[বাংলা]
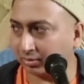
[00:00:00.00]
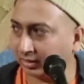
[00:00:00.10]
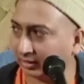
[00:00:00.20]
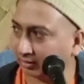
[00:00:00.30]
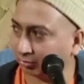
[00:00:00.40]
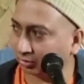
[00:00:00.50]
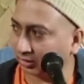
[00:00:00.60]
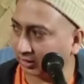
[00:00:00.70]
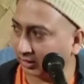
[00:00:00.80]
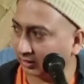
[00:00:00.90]
আমি যখন
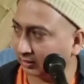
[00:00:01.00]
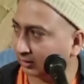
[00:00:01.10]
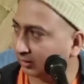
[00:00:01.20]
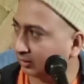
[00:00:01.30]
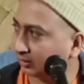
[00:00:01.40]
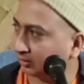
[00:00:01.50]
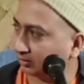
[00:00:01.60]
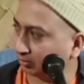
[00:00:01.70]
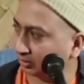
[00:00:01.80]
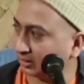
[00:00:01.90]
এদের মধ্যে
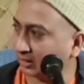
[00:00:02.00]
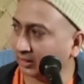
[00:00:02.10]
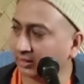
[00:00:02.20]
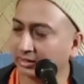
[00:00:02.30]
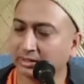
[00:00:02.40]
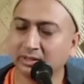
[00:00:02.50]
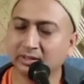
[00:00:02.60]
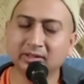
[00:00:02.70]
ও জানে